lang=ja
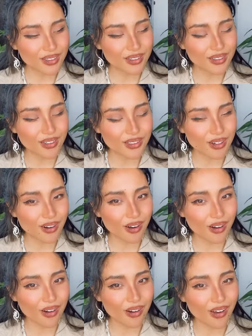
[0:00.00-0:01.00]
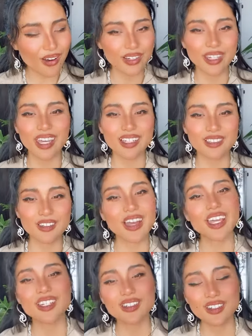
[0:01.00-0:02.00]
このアーキエンジャが
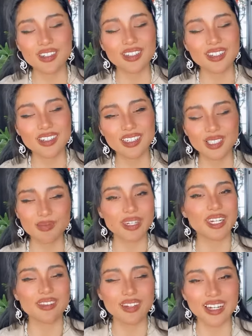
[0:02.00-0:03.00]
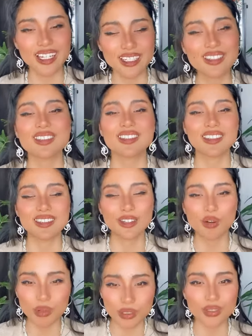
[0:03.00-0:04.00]
いるスピリットがいるって
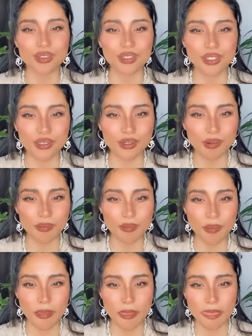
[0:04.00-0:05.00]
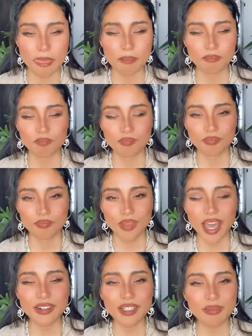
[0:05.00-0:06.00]
思ってほしいの
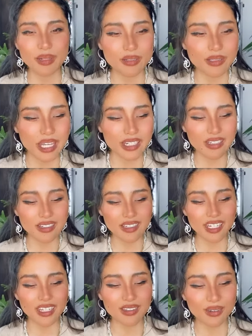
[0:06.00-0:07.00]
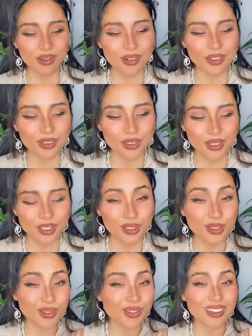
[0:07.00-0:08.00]
ある意味このエネルギーの
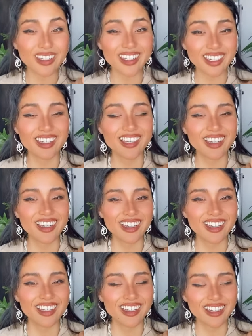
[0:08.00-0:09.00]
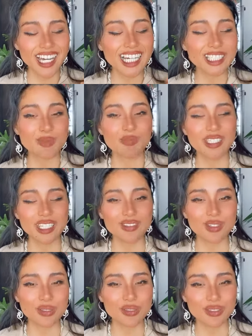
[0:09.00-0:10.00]
種類が
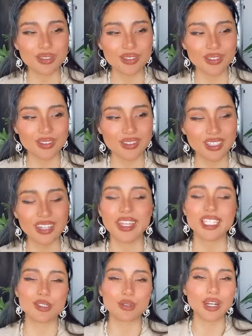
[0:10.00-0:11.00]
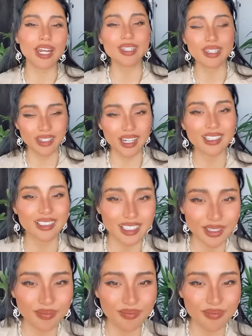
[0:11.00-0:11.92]
スピリットって私は捉えてる感じ